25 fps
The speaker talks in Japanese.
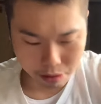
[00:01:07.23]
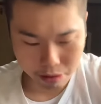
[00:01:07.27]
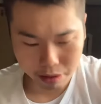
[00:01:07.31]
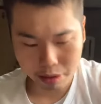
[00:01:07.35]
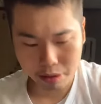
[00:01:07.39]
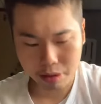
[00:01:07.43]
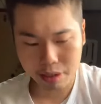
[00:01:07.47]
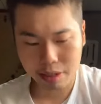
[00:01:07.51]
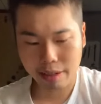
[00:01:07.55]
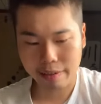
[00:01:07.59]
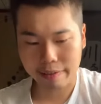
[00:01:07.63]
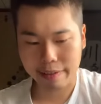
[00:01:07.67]
類
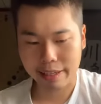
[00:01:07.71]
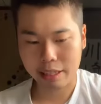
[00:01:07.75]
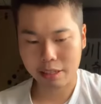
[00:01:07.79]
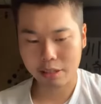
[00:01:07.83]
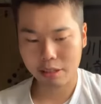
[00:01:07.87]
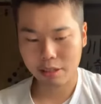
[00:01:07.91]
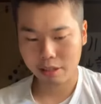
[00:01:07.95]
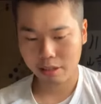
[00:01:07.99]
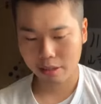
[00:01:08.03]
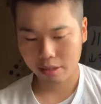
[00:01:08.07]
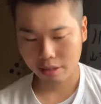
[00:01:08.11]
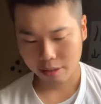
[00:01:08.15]
とした
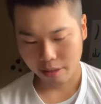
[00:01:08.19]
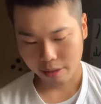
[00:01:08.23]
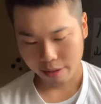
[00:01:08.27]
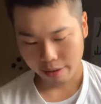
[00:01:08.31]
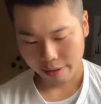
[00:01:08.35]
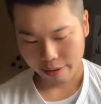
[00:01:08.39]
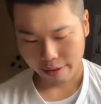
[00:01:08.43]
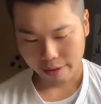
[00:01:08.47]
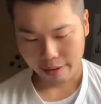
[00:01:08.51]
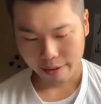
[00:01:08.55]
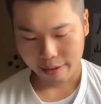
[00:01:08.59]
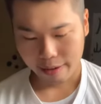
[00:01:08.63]
熱
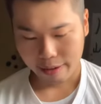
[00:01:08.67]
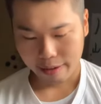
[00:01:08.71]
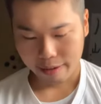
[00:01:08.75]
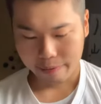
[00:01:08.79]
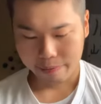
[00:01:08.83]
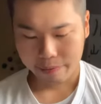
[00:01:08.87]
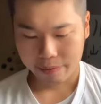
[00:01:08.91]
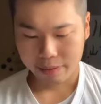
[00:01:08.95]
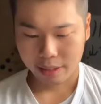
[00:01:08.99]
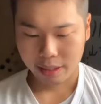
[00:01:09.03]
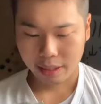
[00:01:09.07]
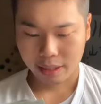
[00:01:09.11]

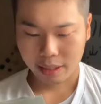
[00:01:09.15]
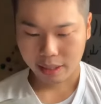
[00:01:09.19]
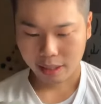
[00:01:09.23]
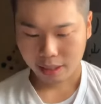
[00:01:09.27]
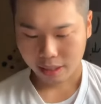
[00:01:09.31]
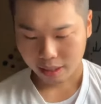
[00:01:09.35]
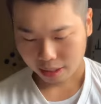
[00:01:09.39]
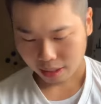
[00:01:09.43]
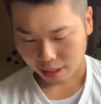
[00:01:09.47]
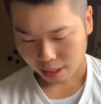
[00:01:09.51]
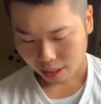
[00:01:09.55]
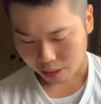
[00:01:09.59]

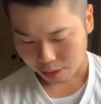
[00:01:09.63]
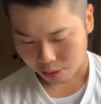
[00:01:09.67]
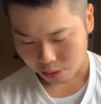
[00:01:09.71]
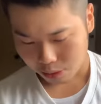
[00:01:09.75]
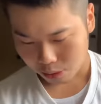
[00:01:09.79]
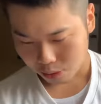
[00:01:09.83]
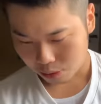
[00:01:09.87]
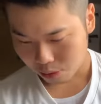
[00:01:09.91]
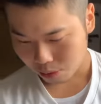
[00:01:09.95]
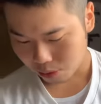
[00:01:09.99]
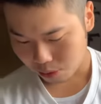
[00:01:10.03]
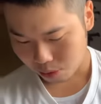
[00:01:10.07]
可
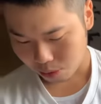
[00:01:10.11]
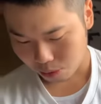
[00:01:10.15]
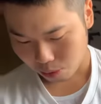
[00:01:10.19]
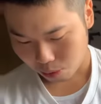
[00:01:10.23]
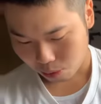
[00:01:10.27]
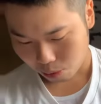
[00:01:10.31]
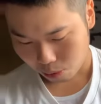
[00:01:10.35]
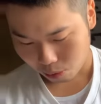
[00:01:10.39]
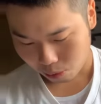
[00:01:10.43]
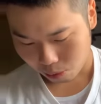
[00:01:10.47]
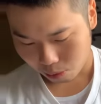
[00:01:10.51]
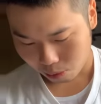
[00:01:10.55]
重
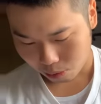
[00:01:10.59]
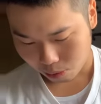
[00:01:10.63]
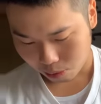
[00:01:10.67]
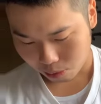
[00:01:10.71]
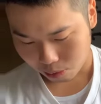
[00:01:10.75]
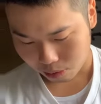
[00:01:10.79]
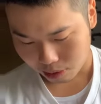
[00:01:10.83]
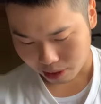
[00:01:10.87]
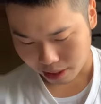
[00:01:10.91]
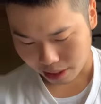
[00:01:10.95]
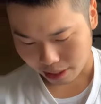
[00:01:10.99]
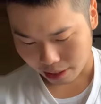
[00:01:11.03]

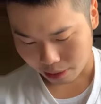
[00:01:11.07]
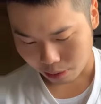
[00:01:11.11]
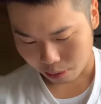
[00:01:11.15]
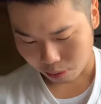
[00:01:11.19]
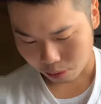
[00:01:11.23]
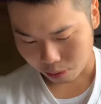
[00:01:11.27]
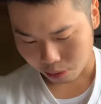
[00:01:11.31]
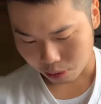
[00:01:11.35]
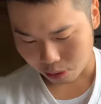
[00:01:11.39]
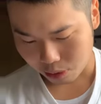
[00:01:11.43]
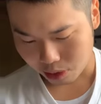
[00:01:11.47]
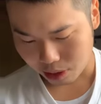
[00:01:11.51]
性
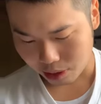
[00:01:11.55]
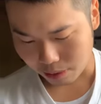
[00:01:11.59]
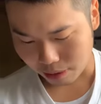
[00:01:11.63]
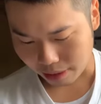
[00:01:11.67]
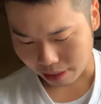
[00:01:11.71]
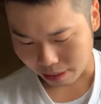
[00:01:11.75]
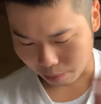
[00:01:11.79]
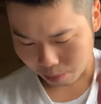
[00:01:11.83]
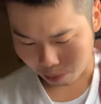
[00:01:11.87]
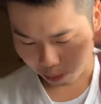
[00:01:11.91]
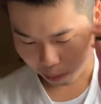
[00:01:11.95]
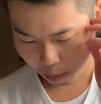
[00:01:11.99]
重視は
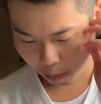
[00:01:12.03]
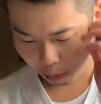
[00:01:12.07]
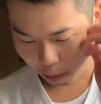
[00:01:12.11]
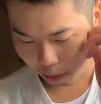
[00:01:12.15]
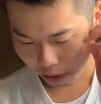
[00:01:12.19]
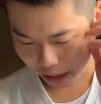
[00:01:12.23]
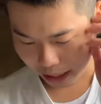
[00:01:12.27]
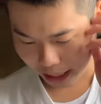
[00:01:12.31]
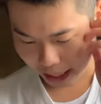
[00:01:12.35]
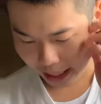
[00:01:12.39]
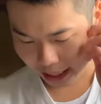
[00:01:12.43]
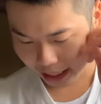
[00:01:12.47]
ね、
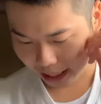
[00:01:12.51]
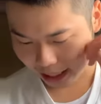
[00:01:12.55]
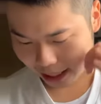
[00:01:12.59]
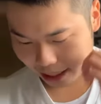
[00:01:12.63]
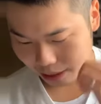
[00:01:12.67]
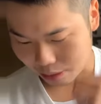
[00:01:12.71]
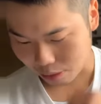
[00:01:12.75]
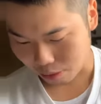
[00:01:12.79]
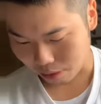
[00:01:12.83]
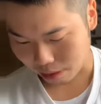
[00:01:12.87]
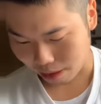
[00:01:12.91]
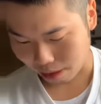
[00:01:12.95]

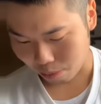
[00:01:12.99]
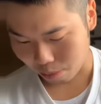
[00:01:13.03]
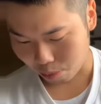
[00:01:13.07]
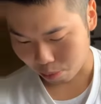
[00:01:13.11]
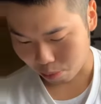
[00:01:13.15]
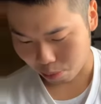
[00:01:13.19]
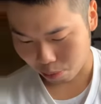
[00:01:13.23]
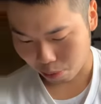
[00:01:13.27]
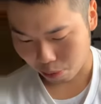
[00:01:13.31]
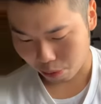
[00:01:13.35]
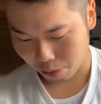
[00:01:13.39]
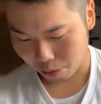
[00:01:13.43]
ポリエチレンとか
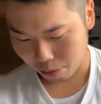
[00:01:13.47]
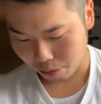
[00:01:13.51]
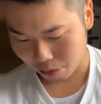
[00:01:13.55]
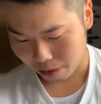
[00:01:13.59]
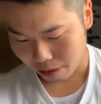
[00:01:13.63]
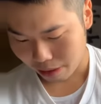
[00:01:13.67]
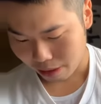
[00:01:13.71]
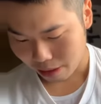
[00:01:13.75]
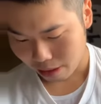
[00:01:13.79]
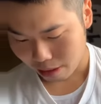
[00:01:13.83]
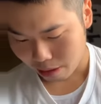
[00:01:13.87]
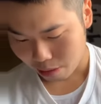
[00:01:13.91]
ポ
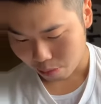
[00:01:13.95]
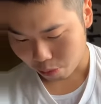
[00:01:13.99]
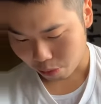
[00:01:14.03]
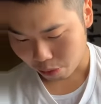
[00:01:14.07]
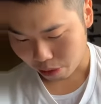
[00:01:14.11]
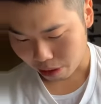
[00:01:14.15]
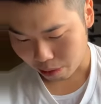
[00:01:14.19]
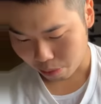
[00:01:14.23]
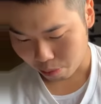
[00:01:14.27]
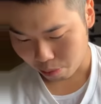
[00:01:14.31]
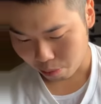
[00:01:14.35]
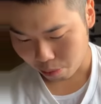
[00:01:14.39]

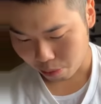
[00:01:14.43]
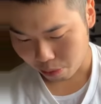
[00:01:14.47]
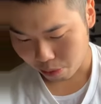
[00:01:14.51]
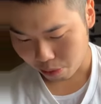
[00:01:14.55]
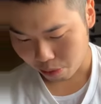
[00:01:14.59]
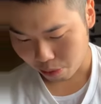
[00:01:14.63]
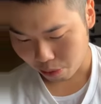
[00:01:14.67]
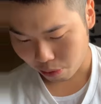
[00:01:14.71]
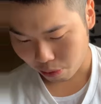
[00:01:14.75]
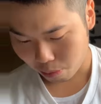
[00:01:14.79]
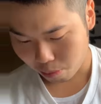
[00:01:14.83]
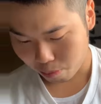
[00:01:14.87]

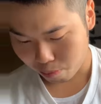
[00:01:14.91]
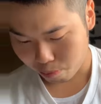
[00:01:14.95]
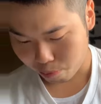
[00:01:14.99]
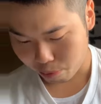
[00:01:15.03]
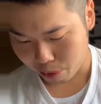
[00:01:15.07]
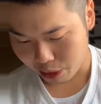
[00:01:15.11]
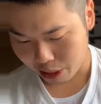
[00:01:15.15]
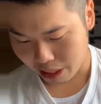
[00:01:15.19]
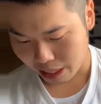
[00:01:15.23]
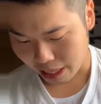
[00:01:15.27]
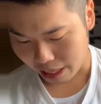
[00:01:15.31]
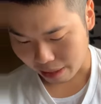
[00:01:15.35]
ポリプロ
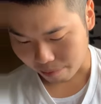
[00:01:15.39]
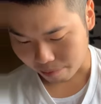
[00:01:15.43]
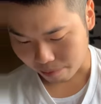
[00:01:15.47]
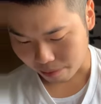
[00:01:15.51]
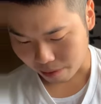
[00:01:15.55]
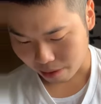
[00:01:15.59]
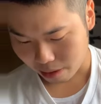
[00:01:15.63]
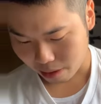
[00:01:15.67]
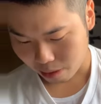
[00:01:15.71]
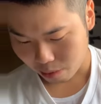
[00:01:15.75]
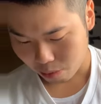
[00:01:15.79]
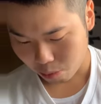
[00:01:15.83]
ピレン、
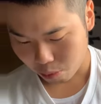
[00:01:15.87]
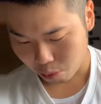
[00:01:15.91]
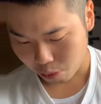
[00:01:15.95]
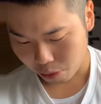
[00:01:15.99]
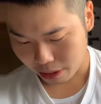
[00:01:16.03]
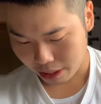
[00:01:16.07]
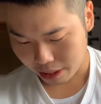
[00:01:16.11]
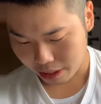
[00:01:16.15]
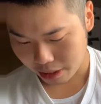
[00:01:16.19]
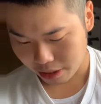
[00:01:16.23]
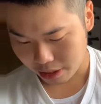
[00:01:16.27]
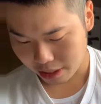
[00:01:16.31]

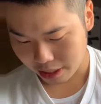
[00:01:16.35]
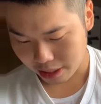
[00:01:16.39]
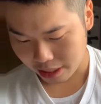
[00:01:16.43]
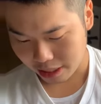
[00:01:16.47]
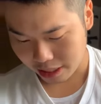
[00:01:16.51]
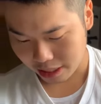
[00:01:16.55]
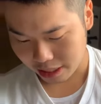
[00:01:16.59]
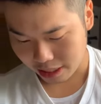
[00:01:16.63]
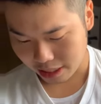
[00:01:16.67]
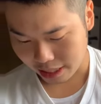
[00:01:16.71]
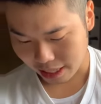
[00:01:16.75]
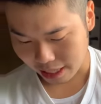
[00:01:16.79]

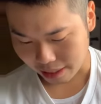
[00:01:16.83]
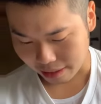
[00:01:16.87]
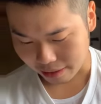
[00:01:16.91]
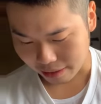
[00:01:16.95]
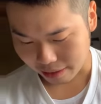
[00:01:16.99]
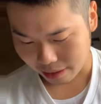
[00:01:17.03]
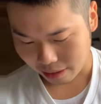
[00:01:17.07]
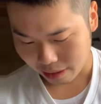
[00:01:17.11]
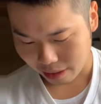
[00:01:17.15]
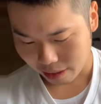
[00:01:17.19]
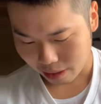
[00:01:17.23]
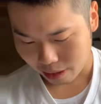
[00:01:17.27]
ポリスチレン、
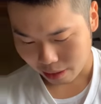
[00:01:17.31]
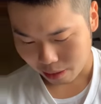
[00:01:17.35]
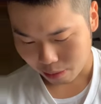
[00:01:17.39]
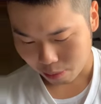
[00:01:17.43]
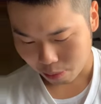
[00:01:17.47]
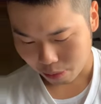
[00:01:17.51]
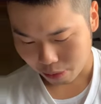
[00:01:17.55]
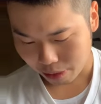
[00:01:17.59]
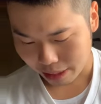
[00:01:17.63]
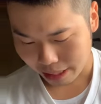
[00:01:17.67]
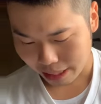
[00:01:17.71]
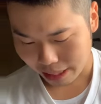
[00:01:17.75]

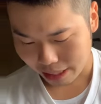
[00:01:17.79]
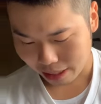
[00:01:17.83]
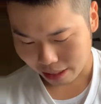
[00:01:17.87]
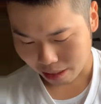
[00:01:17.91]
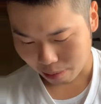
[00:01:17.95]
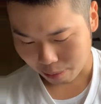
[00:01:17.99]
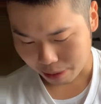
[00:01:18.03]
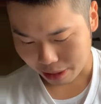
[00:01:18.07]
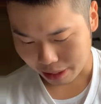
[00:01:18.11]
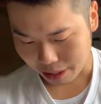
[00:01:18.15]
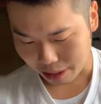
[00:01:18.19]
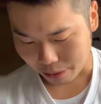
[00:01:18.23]
ポリ塩化
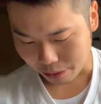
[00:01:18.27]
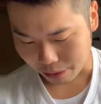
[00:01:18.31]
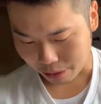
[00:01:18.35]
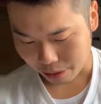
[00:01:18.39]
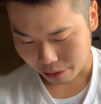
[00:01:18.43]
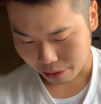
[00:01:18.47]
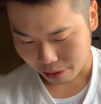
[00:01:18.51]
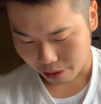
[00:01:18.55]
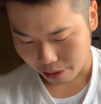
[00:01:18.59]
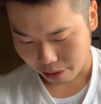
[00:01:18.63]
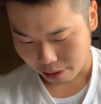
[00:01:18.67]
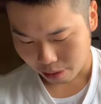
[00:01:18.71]
ビニル、
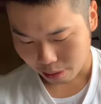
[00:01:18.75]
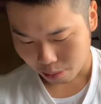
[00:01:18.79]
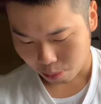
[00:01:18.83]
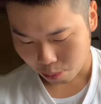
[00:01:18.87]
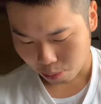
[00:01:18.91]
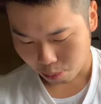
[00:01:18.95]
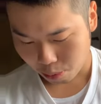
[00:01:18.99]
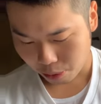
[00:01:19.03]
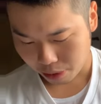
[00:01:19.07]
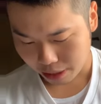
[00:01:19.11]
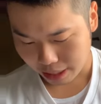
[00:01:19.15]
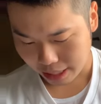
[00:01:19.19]

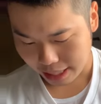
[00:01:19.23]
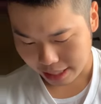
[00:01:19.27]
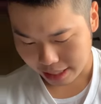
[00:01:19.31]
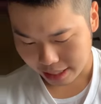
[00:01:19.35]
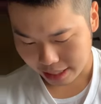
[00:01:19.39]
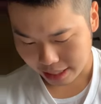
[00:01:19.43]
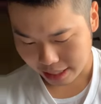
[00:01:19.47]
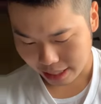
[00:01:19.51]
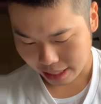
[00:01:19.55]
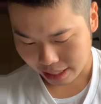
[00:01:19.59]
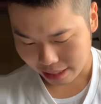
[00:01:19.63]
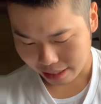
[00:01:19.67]

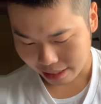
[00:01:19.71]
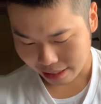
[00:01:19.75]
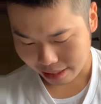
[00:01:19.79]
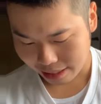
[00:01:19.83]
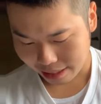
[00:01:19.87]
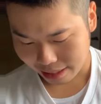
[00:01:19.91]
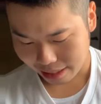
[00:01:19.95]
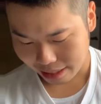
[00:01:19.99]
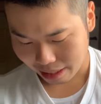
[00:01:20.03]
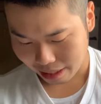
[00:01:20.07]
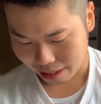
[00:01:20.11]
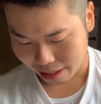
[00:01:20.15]
ポリエチレン
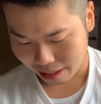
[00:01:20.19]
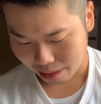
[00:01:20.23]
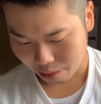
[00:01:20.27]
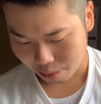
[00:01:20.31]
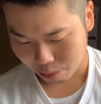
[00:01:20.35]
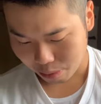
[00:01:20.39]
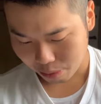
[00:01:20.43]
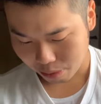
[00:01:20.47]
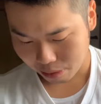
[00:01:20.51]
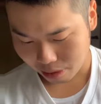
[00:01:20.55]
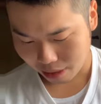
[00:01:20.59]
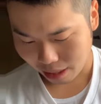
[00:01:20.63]

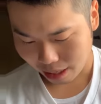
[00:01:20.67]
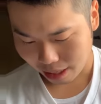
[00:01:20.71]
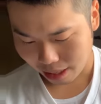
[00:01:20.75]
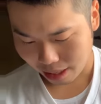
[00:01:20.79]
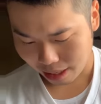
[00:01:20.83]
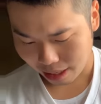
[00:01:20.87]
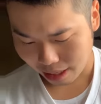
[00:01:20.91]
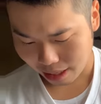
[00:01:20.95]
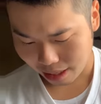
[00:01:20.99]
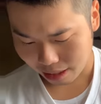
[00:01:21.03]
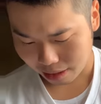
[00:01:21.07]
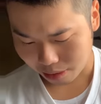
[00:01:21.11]

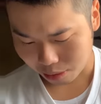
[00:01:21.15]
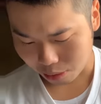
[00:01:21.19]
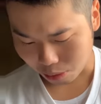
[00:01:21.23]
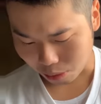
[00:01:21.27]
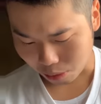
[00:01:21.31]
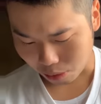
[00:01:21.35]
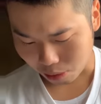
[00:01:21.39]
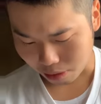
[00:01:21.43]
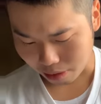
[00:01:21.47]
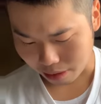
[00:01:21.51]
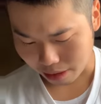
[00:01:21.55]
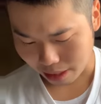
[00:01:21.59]

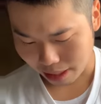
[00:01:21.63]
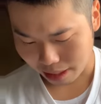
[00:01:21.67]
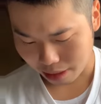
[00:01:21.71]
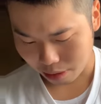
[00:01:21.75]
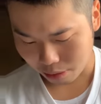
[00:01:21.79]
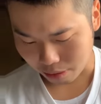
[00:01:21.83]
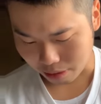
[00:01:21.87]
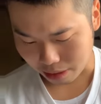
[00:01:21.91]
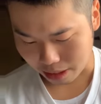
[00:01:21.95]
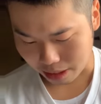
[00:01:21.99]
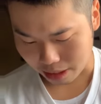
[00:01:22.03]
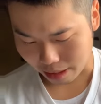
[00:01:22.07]
テレフタラート、
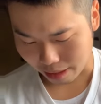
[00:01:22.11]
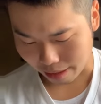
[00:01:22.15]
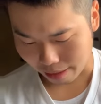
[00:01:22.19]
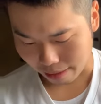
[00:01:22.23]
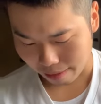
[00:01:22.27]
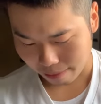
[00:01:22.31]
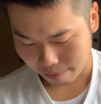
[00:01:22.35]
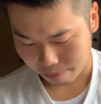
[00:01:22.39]
ナイロンですね。